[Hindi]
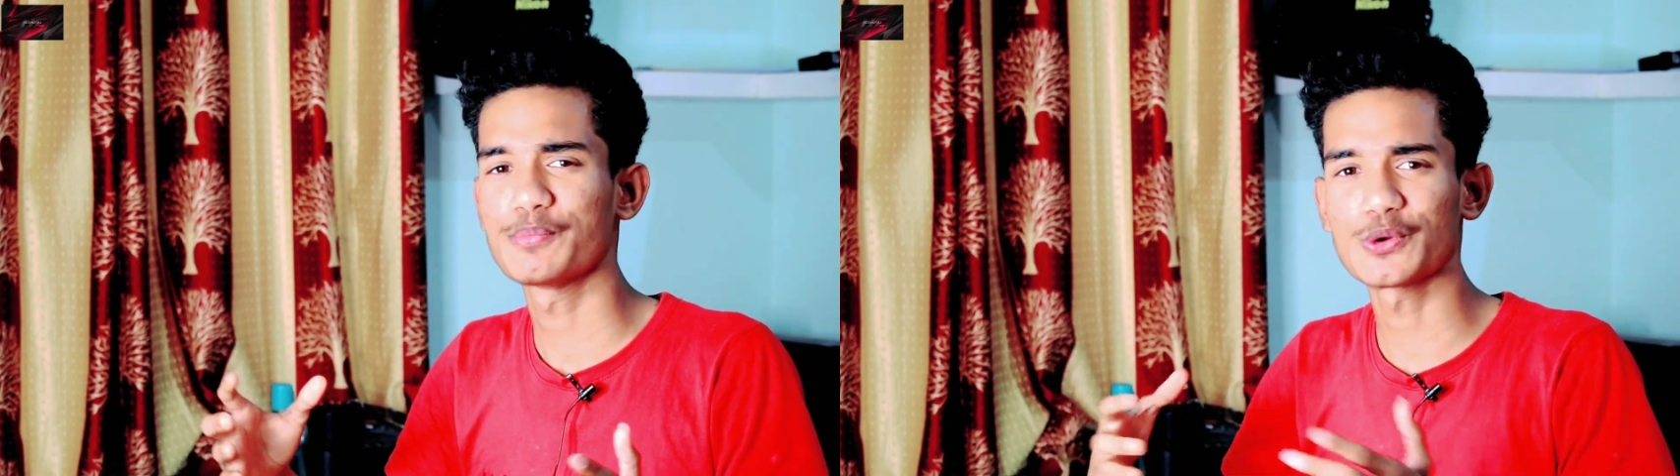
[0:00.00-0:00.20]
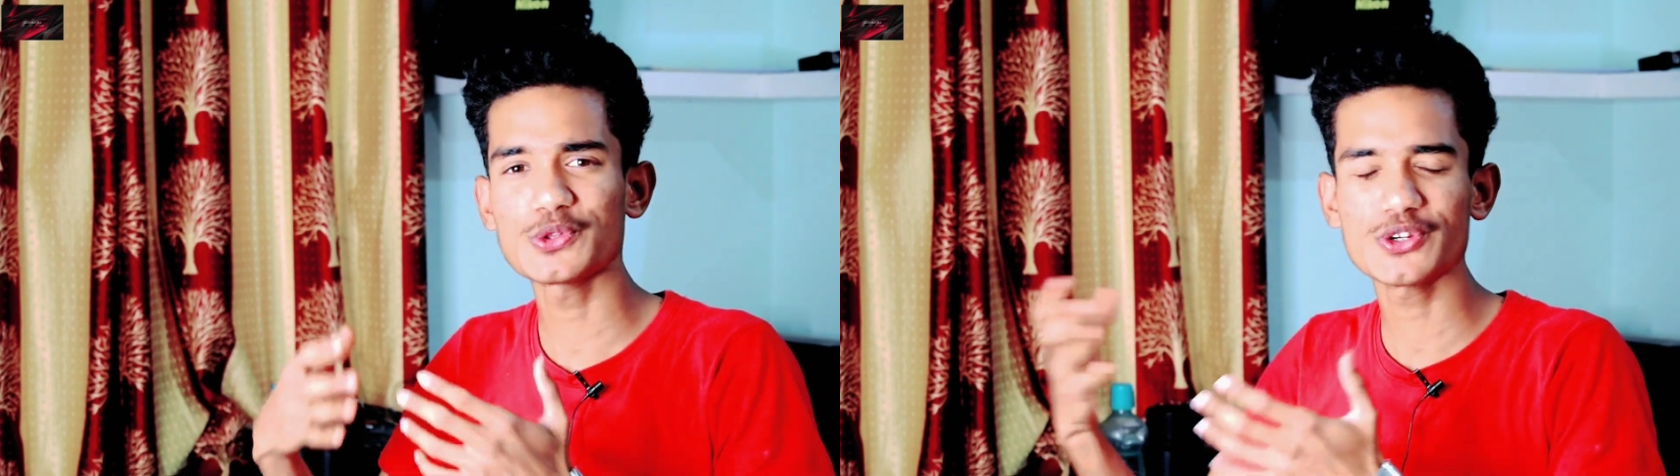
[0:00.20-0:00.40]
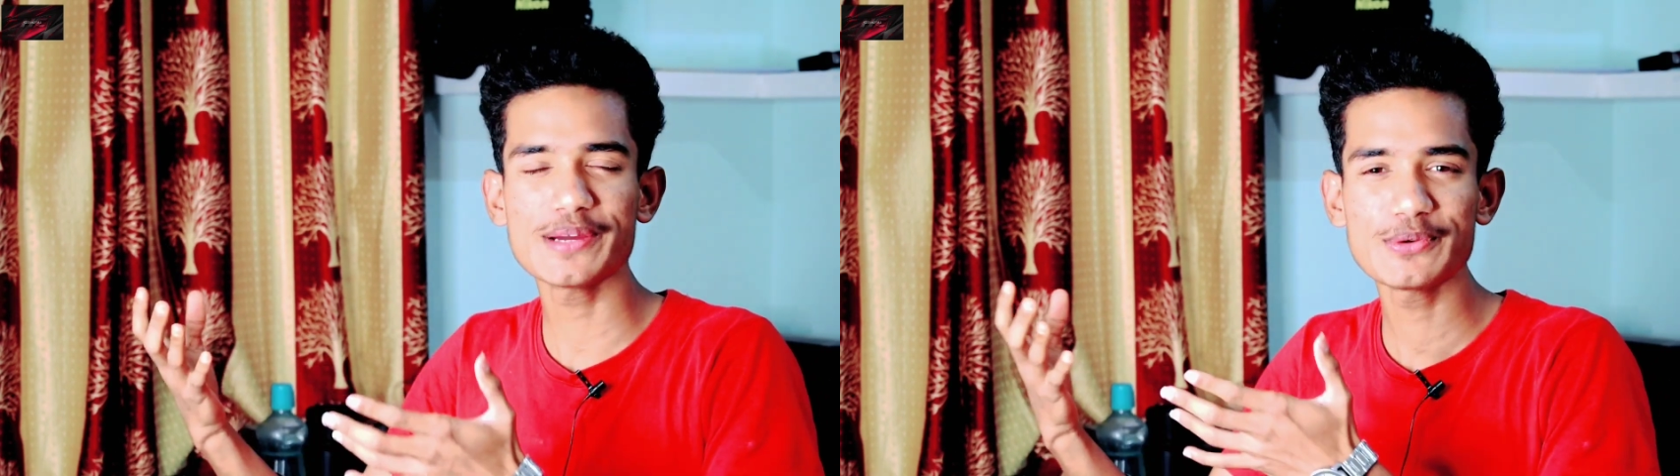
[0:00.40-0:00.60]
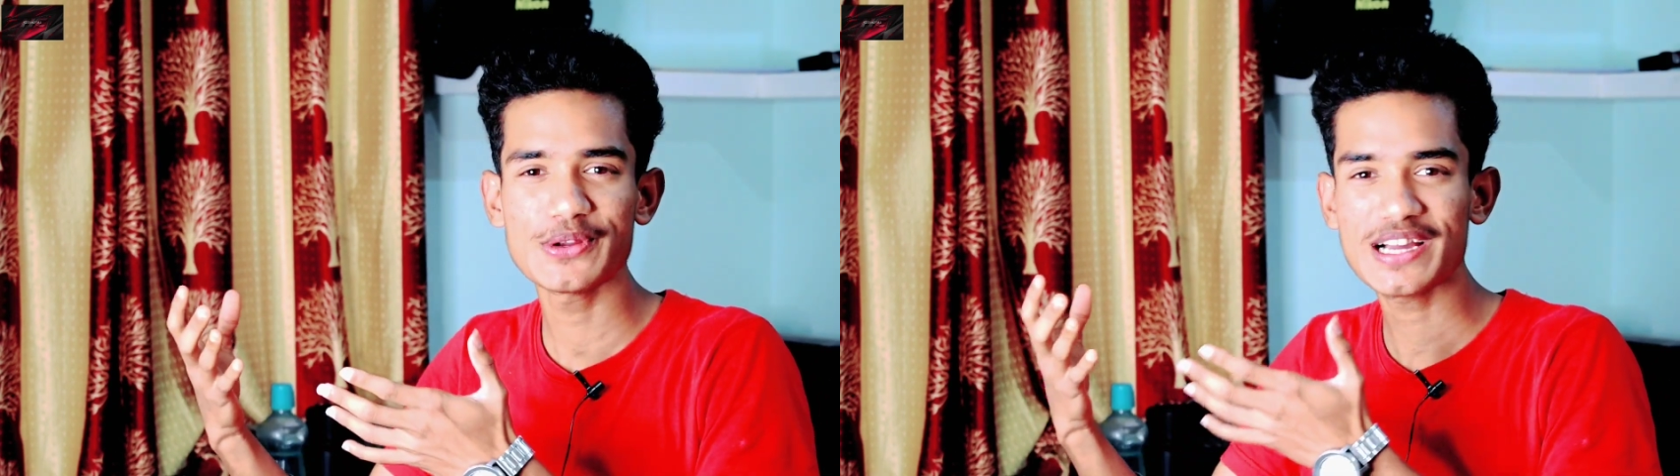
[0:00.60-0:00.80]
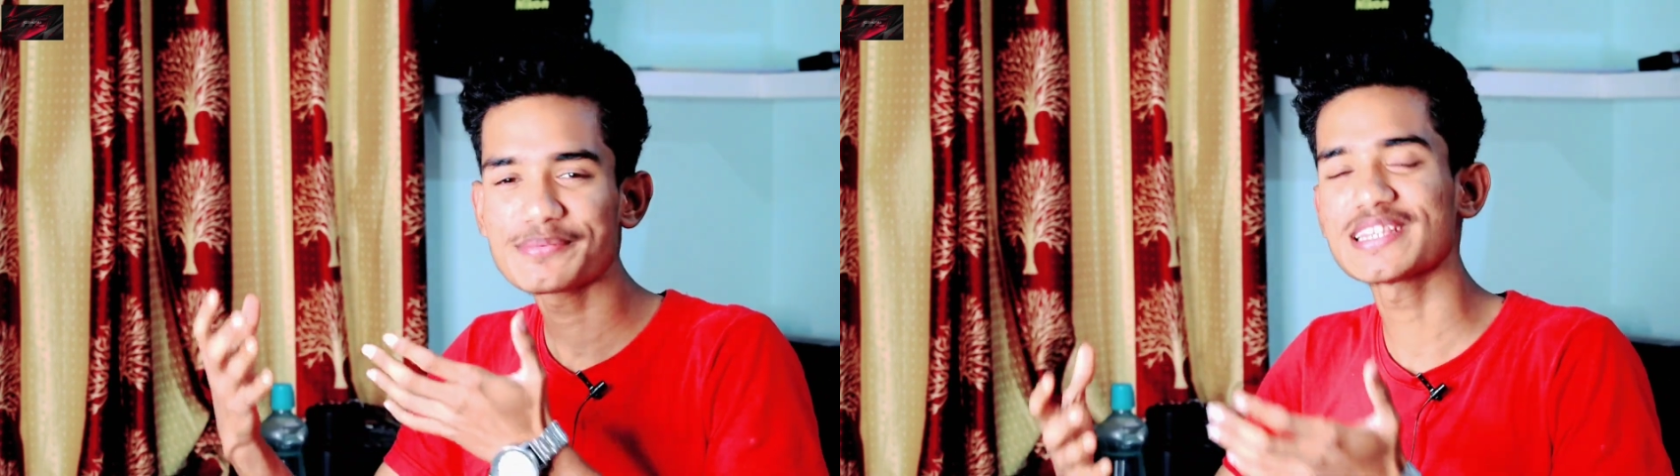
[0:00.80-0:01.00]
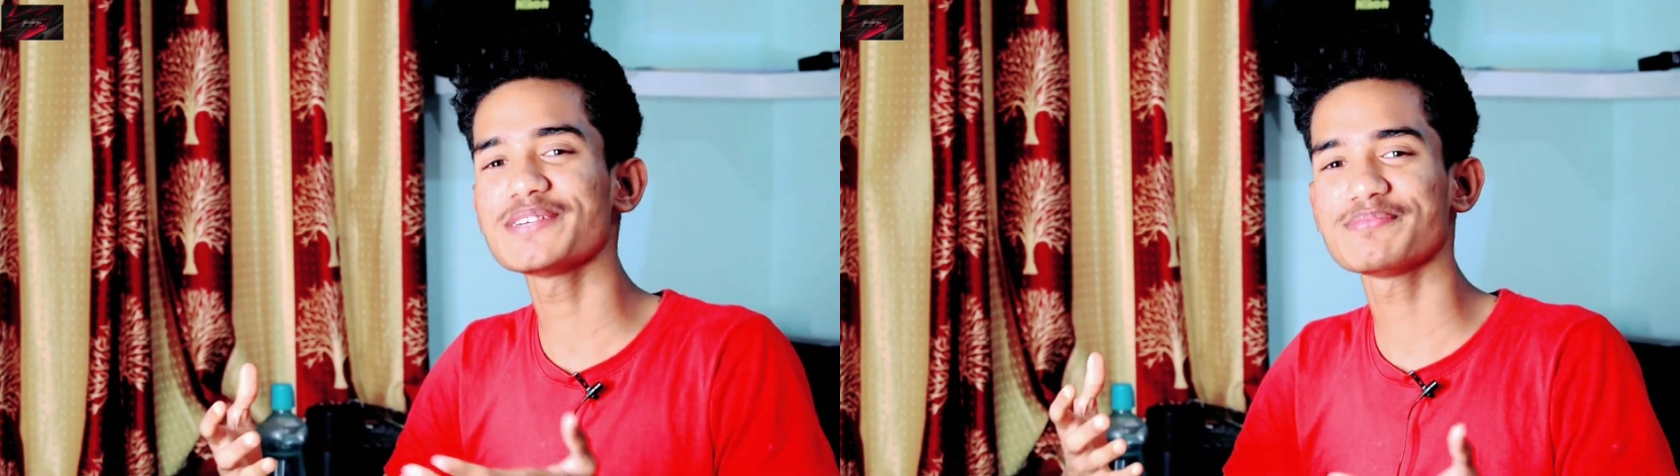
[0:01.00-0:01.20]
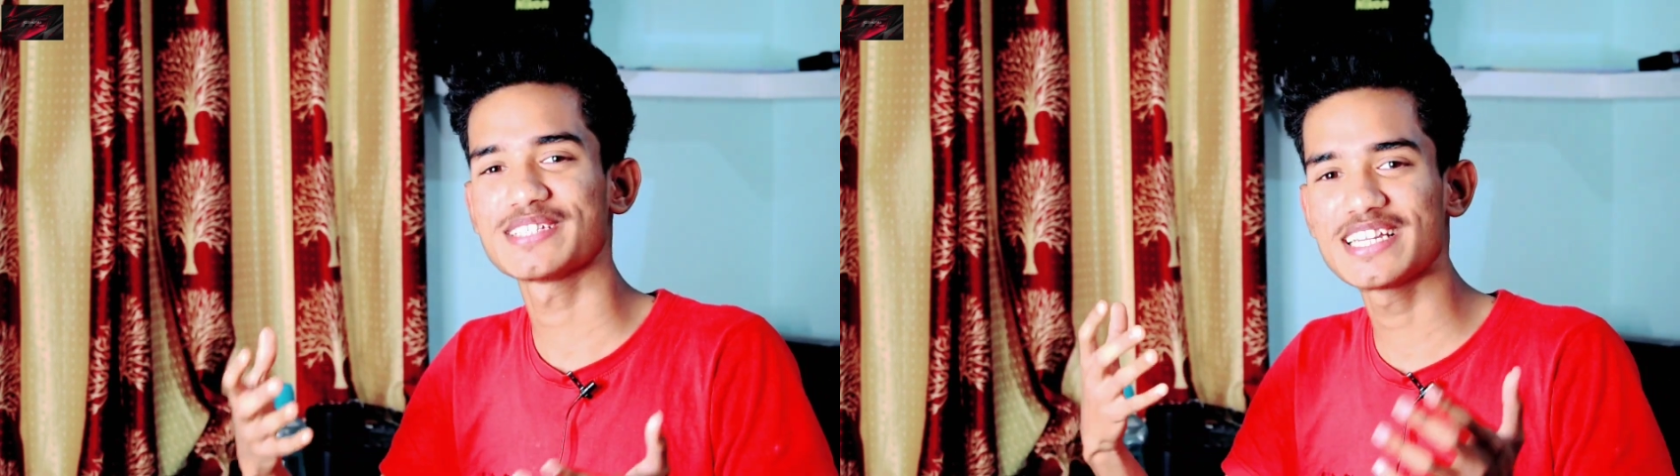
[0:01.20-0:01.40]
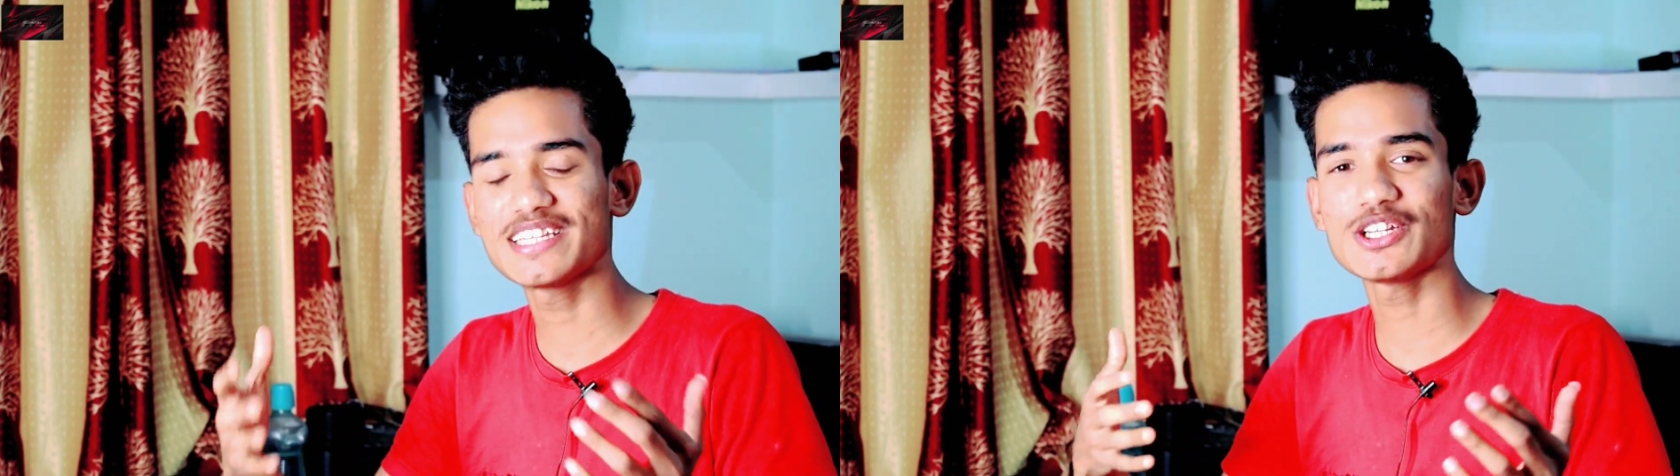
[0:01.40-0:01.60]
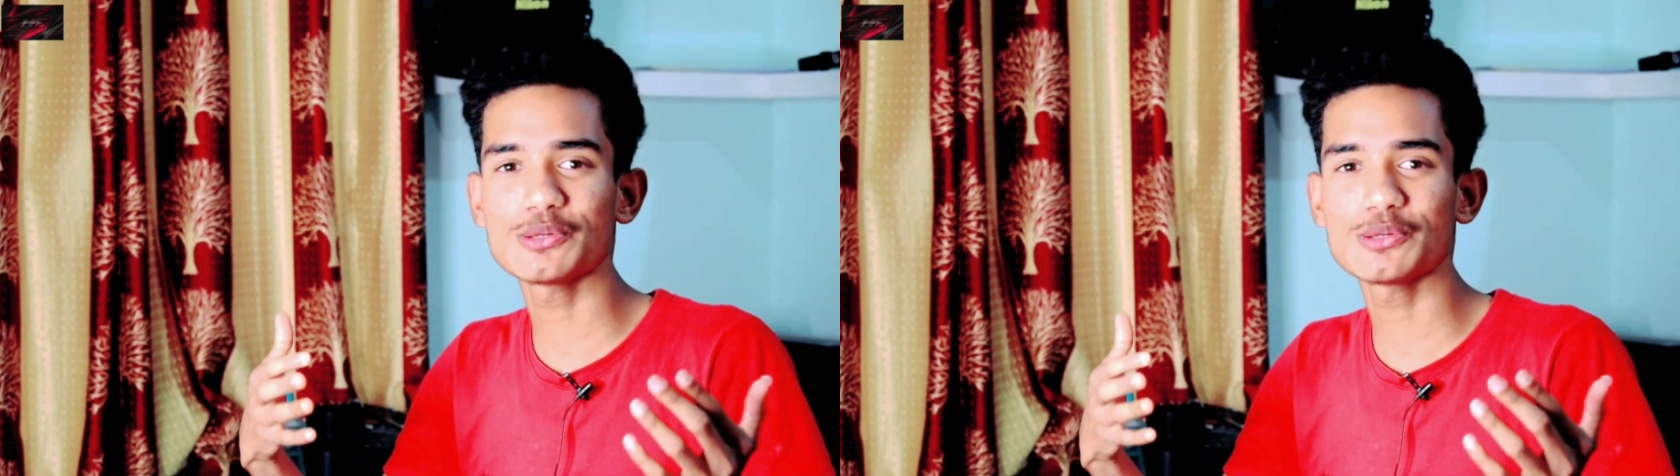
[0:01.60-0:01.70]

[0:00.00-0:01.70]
प्रो तो नहीं बोलूँगा मतलब धीरे